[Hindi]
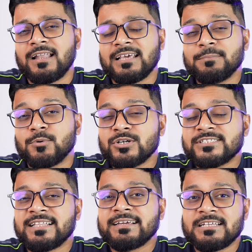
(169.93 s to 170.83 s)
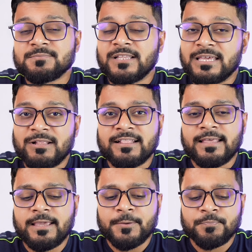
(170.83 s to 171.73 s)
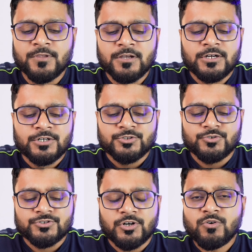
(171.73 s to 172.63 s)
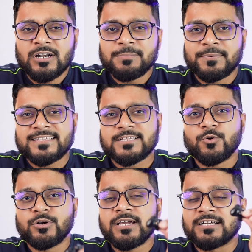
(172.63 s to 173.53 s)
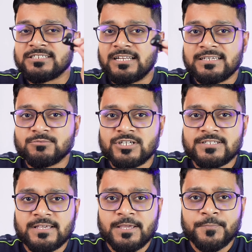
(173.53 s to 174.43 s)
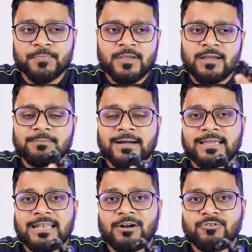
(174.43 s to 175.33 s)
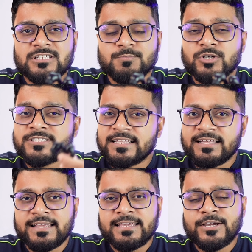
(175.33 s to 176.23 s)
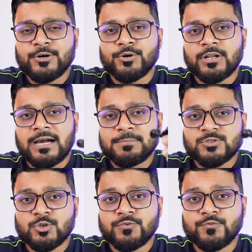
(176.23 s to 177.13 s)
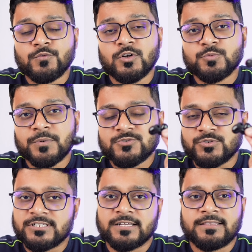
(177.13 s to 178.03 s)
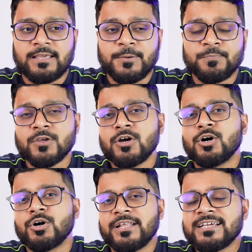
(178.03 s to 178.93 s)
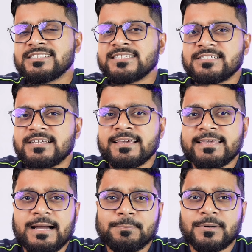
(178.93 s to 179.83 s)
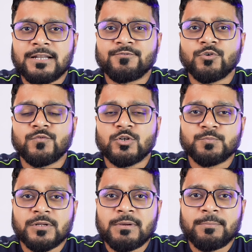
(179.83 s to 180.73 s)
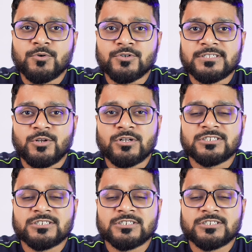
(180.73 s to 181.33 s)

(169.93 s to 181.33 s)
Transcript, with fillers: हालांकि बहुत ज़्यादा क्रिस्प नहीं मिलते हैं तो साउंड क्वालिटी प्राइस के अकॉर्डिंग अच्छी लगी मुझे इसकी बाकी लाउडनेस बहुत ज़्यादा नहीं है और आप इसको फुल वॉल्यूम पर सुन सकते हैं और एक चीज़ अच्छी है कि यहाँ पर फुल वॉल्यूम पर भी आपको जीरो